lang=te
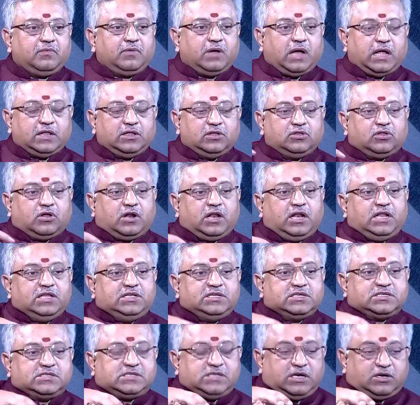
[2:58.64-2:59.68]
అదేదో
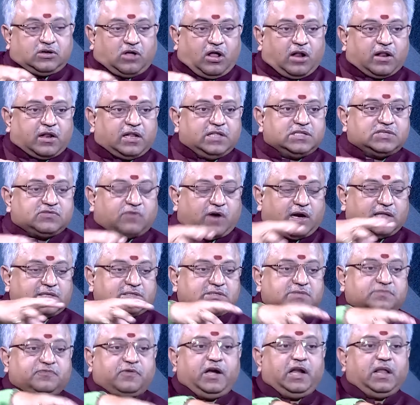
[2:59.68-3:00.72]
రిలీజియస్ ఇంటాలరెన్స్ వాళ్ళ
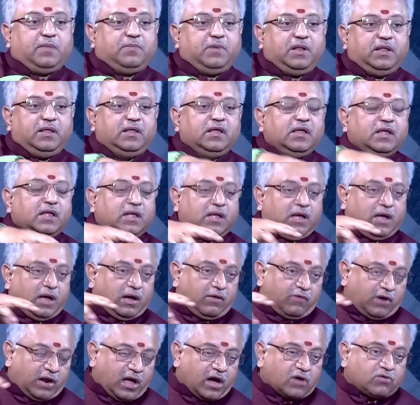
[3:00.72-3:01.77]
ఫ్రీడమ్ని
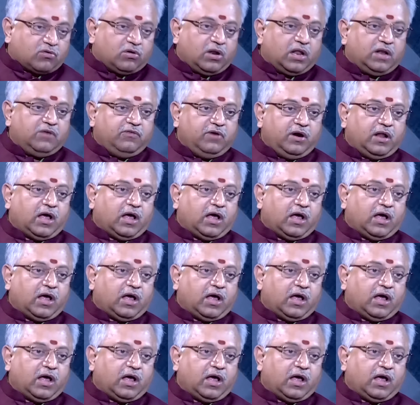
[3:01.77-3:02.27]
వాళ్ళ హక్కులను వీళ్ళు